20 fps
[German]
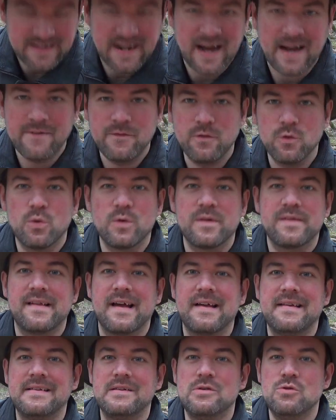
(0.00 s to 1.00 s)
in
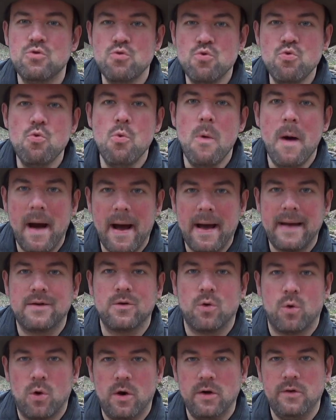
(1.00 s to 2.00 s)
Anführungszeichen nur
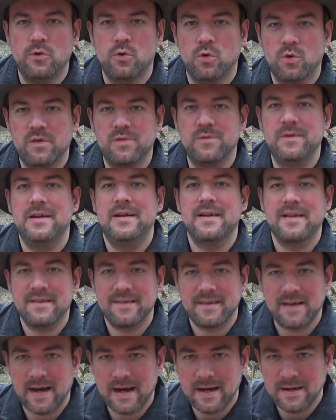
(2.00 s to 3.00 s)
eine
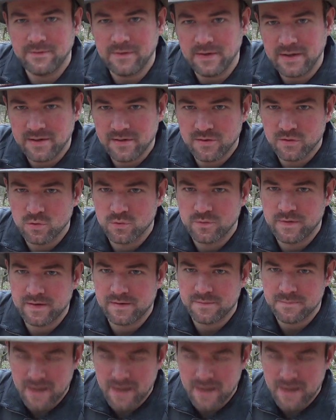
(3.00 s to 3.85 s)
Ordnungswidrigkeit, wenn ihr sowas